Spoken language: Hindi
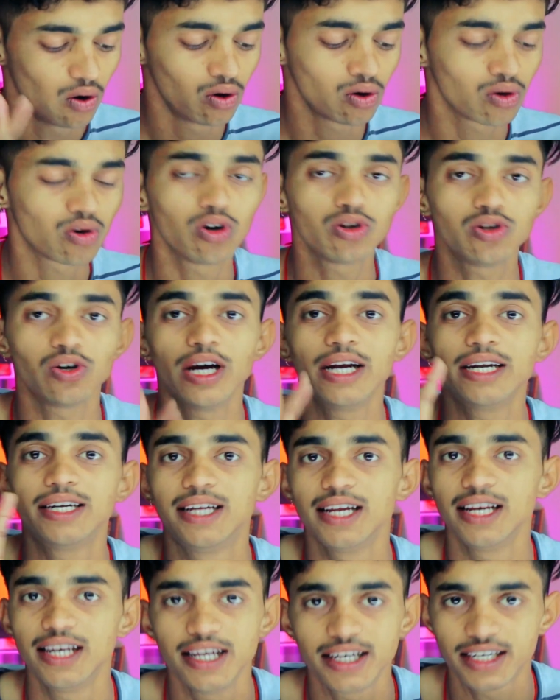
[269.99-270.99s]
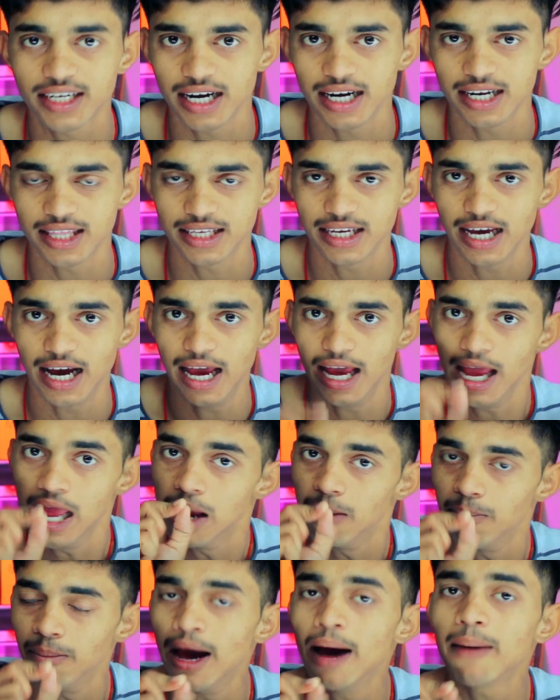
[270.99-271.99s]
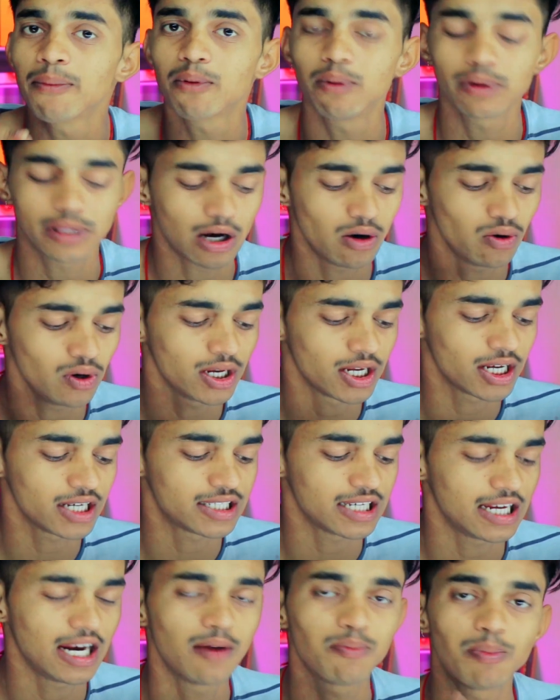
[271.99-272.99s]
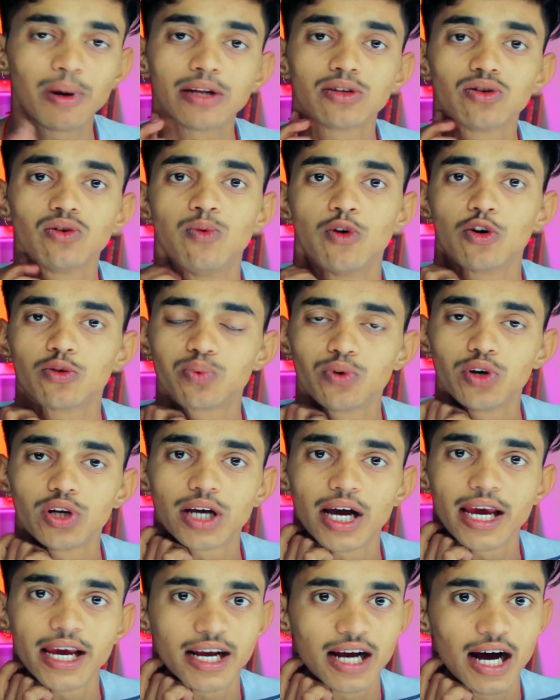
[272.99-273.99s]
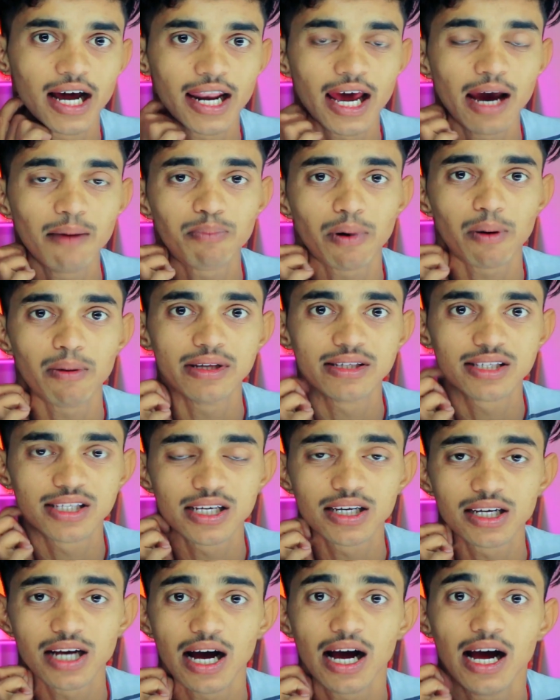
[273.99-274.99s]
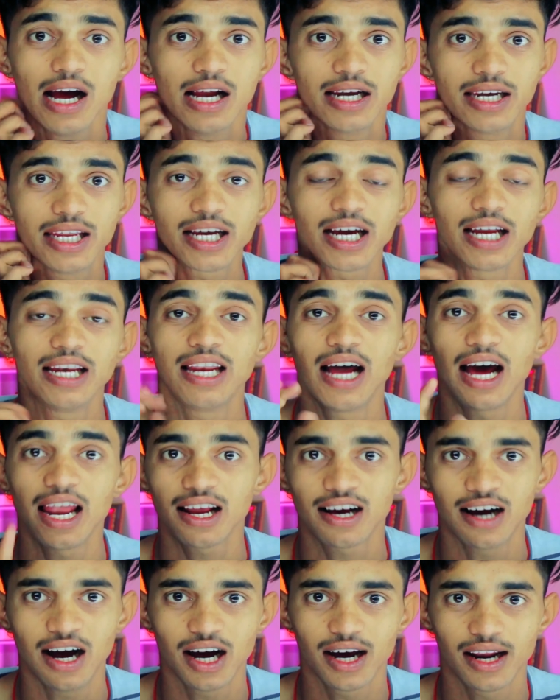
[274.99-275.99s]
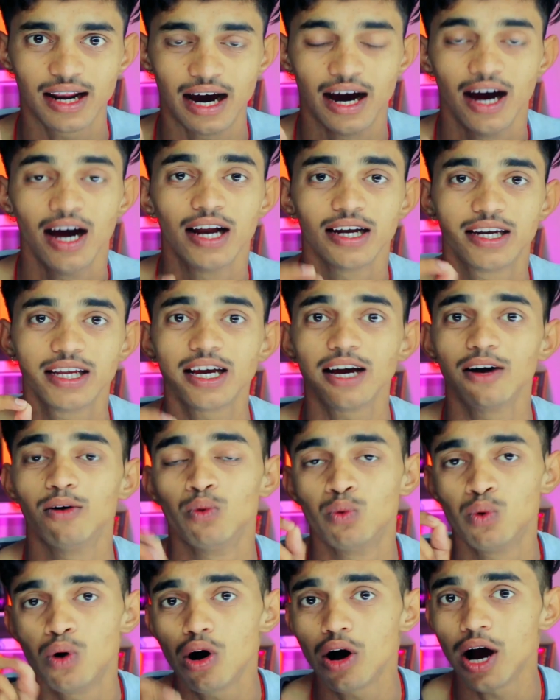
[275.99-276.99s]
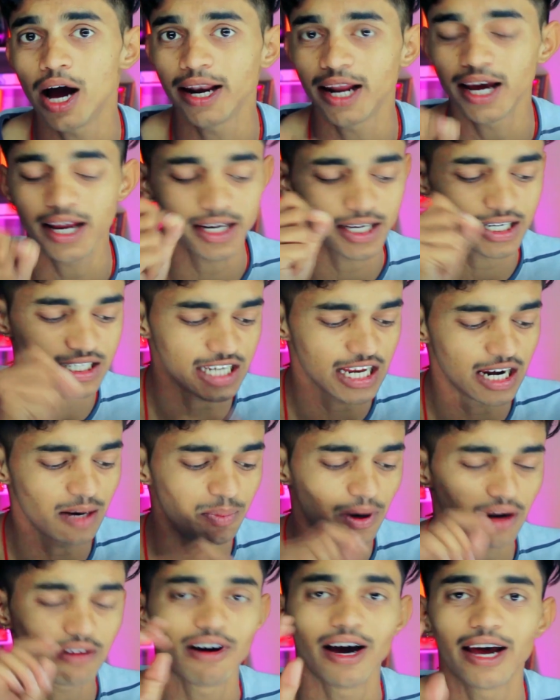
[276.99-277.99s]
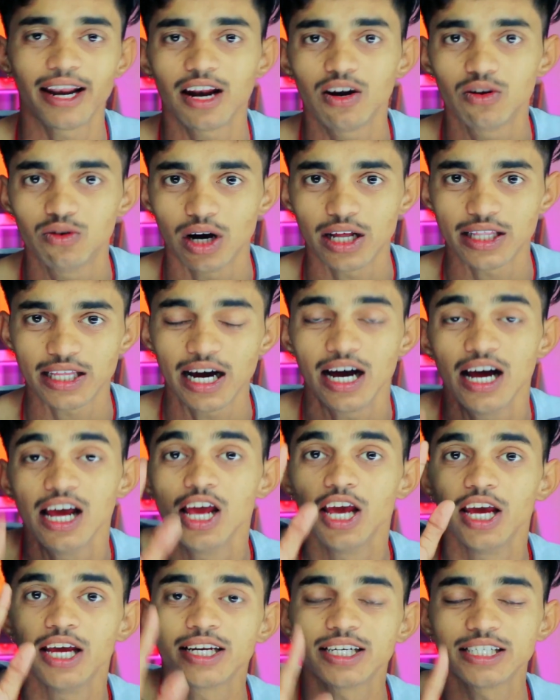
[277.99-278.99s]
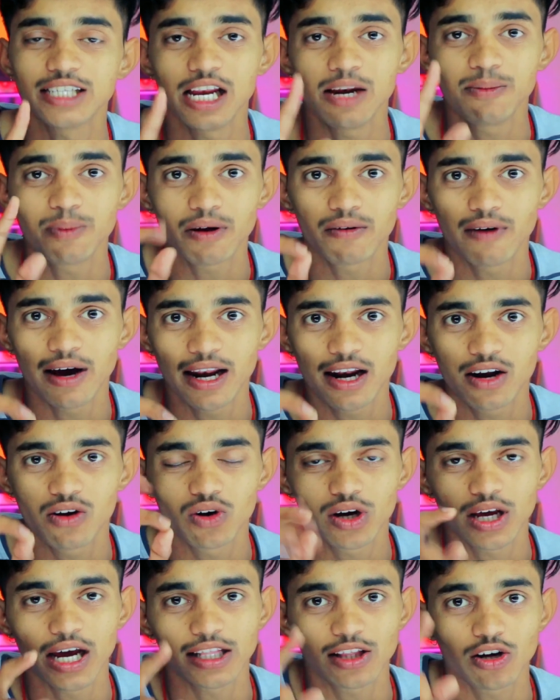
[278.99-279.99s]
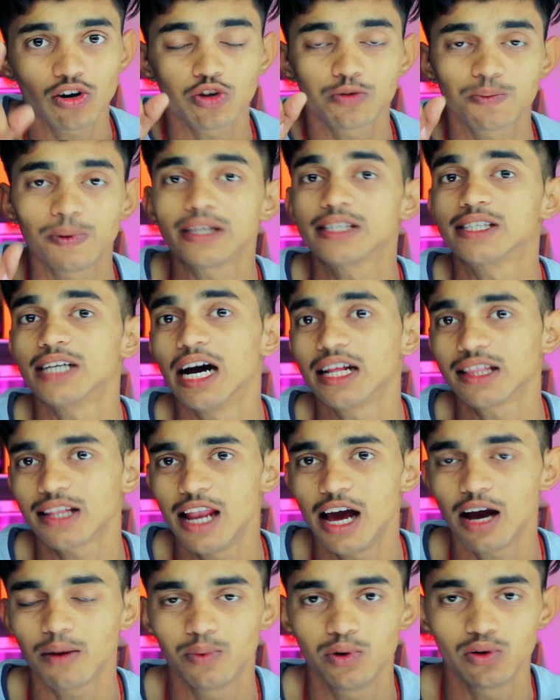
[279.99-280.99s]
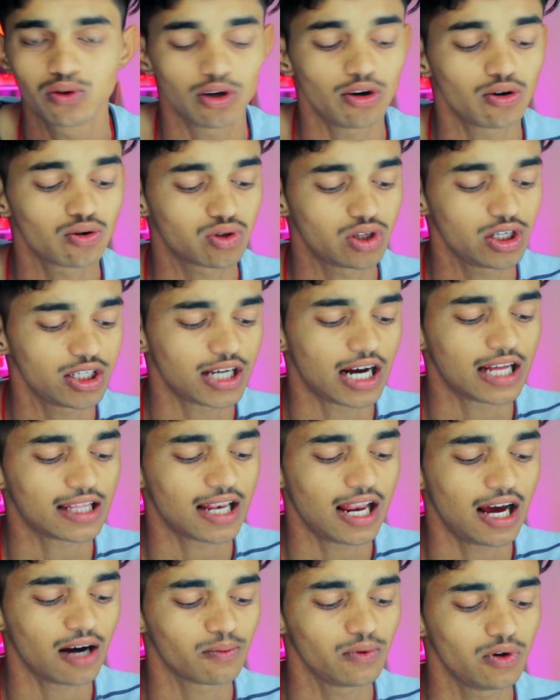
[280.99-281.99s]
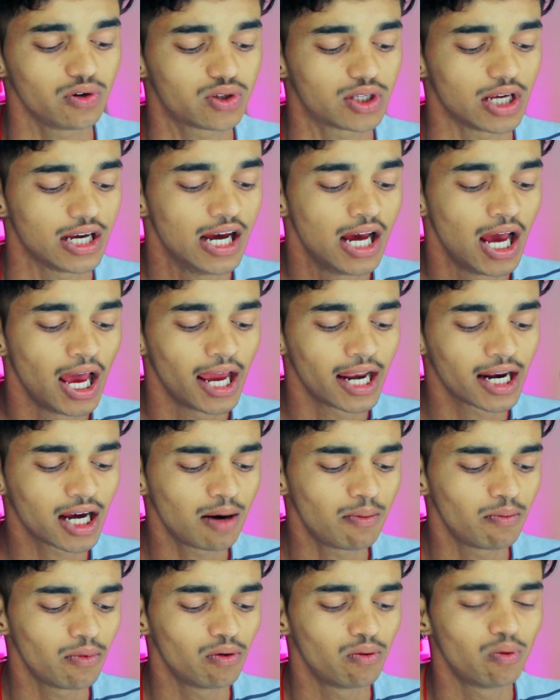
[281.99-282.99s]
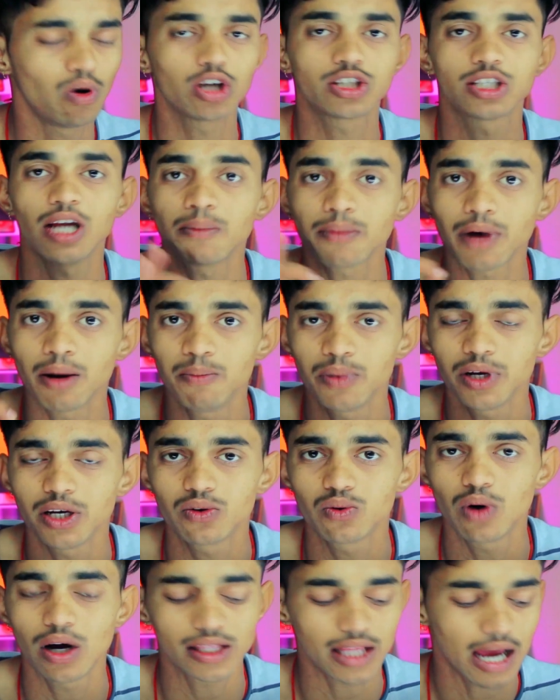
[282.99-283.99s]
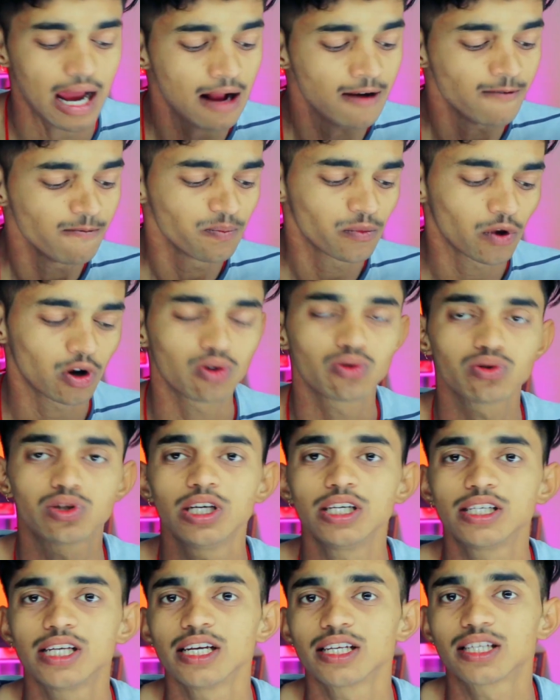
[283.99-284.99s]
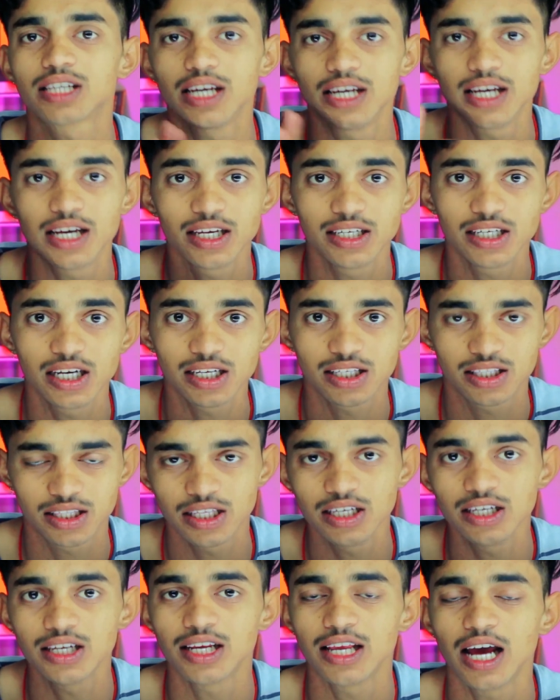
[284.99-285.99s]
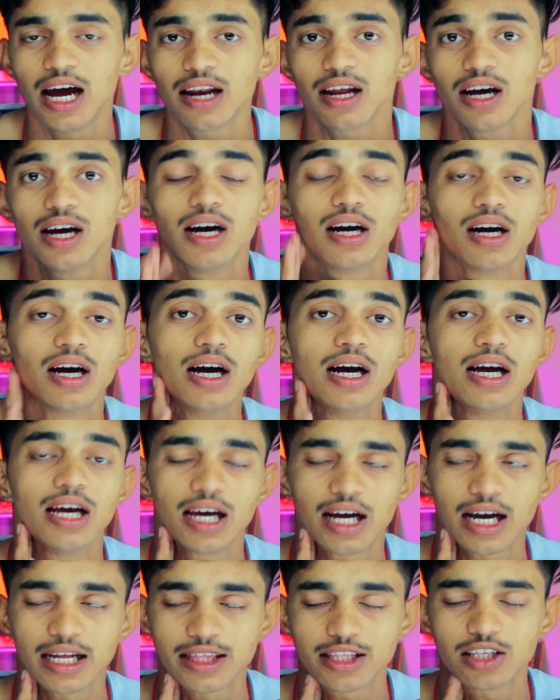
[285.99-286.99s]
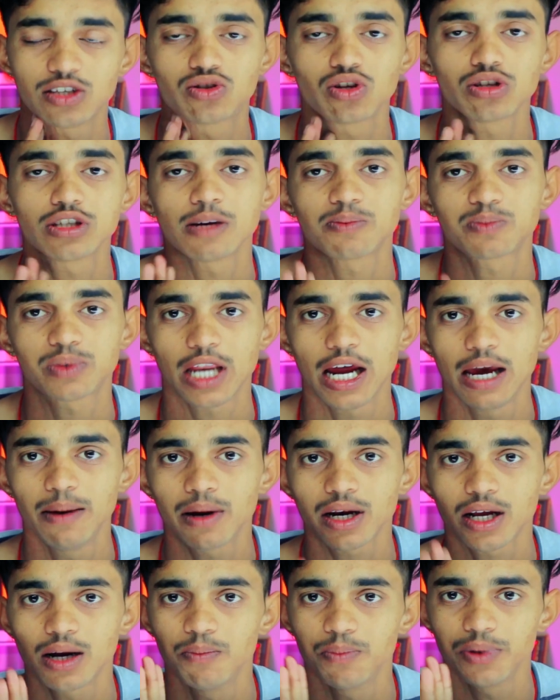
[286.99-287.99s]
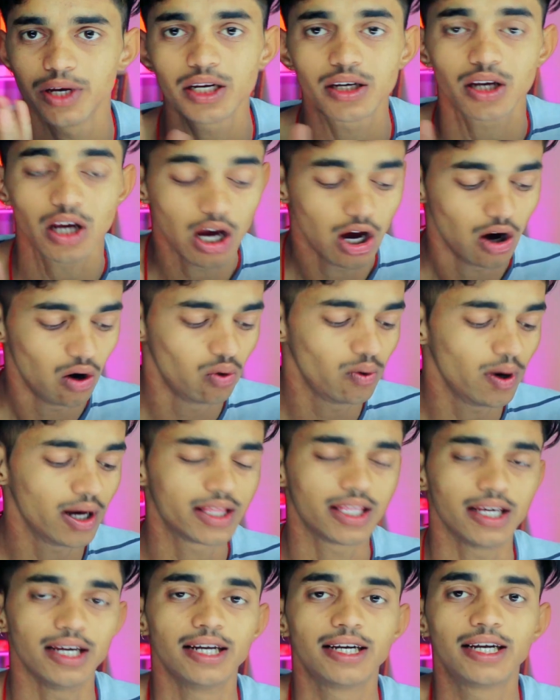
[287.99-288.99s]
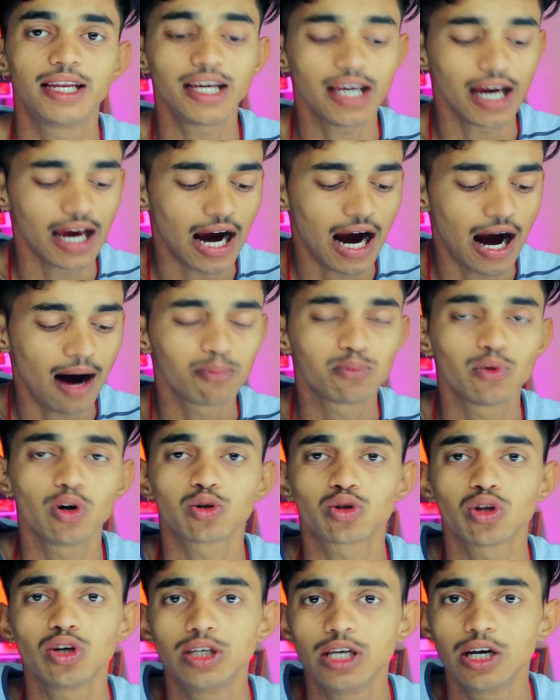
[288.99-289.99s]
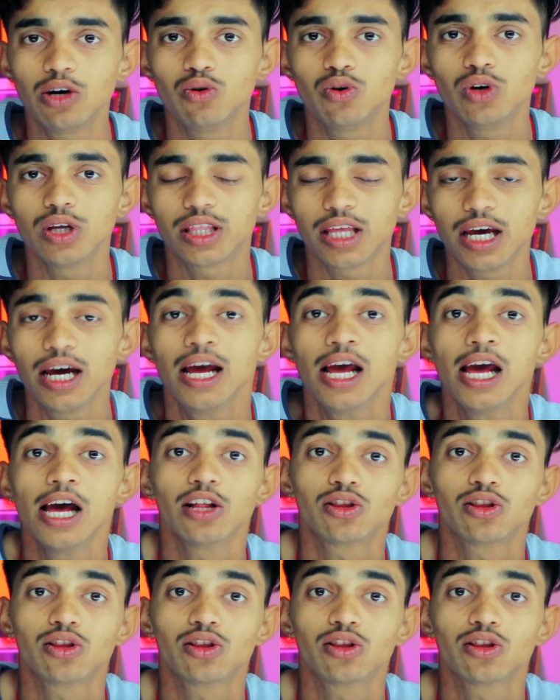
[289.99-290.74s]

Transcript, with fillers: उनको जो है डिलीट कर दिया है मैं आपको बताऊं इनके चैनल पर जो भोजपुरी का एक गाना है पवन सिंह का ठीक है लाल घाघरा ठीक है वो गाना इनके चैनल पर वायरल हुआ था इनके चैनल पर वायरल हो गया था और उस पर सात लाख व्यू थे और उसी सात लाख व्यू से इनका वॉच टाइम कंप्लीट हुआ था और उसी से इसके ये तीन सब्सक्राइबर कंप्लीट हुए थे ठीक है अब दोस्तों ये हुए थे